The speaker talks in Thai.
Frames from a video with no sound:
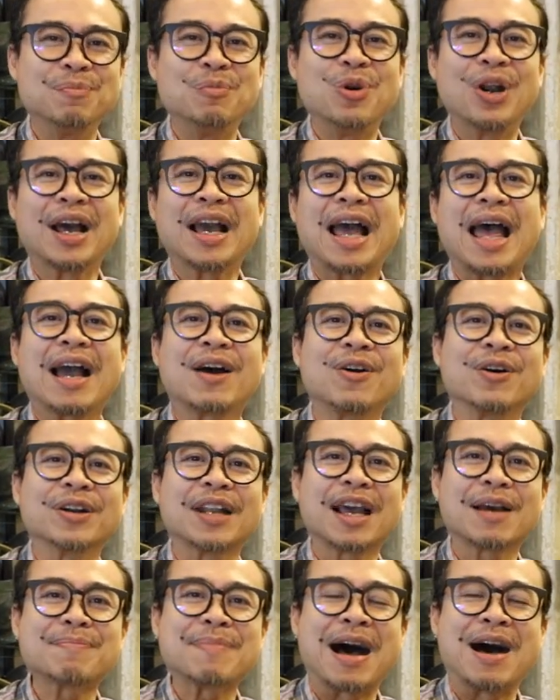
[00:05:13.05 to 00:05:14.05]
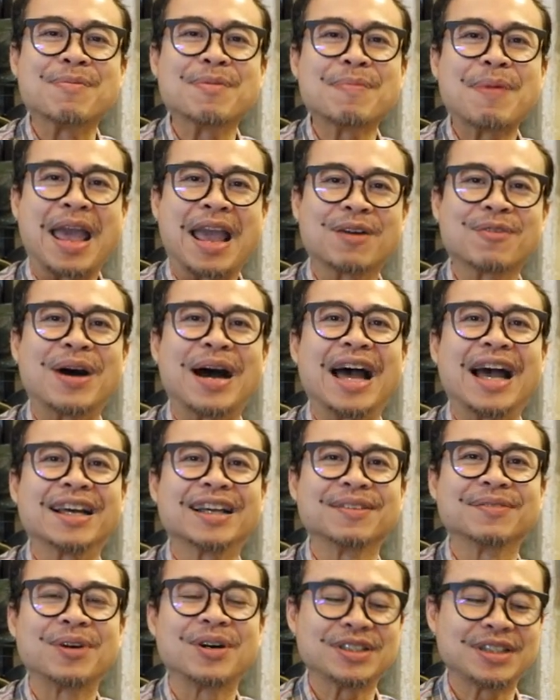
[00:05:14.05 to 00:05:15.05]
มูลค่าของในกระเป๋ามันแพงกว่า
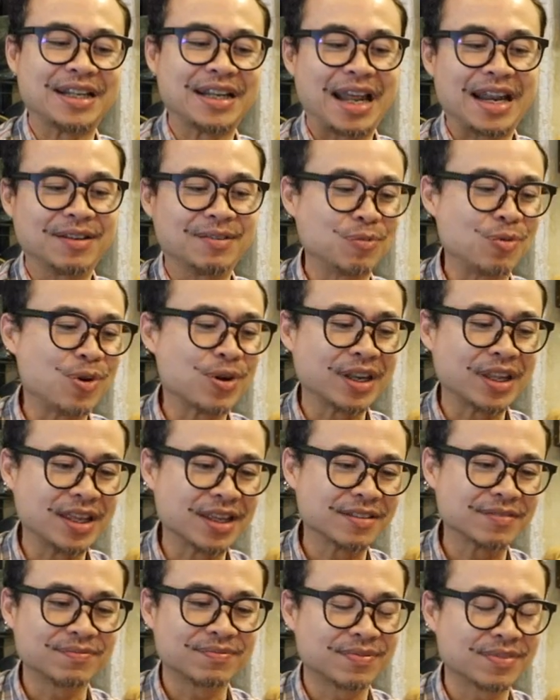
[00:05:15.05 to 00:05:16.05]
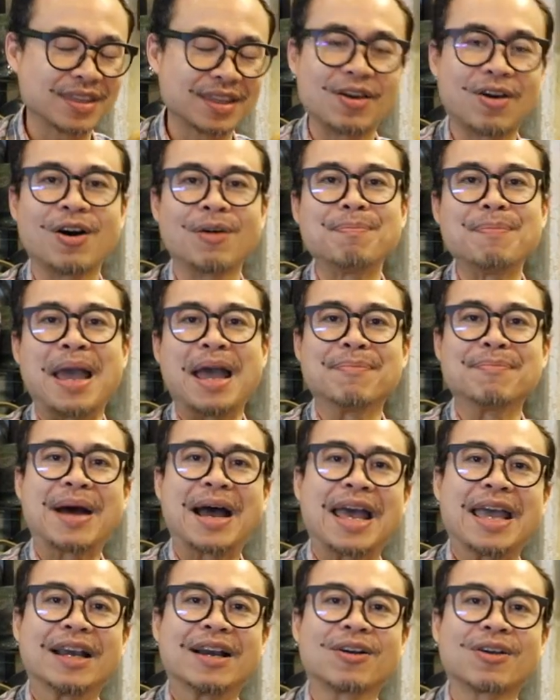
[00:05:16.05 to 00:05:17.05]
เพราะฉะนั้นพวกนี้ออกแบบ
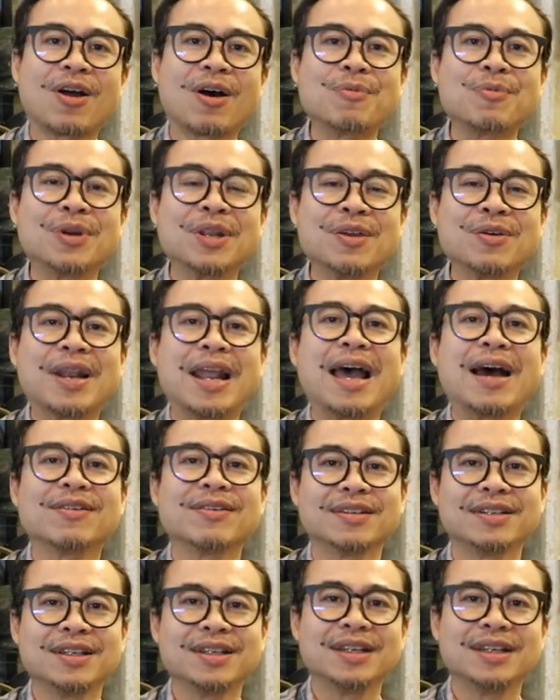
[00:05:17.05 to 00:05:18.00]
มาให้กับกล้องคุณนี้อยู่แล้ว